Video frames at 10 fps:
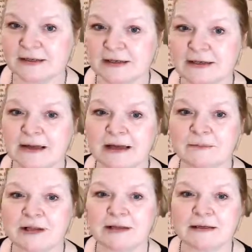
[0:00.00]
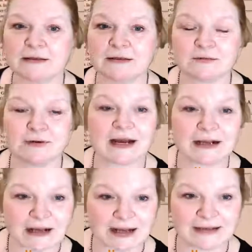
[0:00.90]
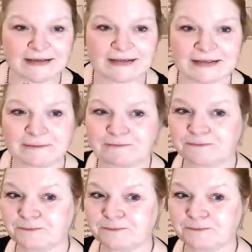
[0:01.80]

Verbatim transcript: äh, einmal hier so lang reißt.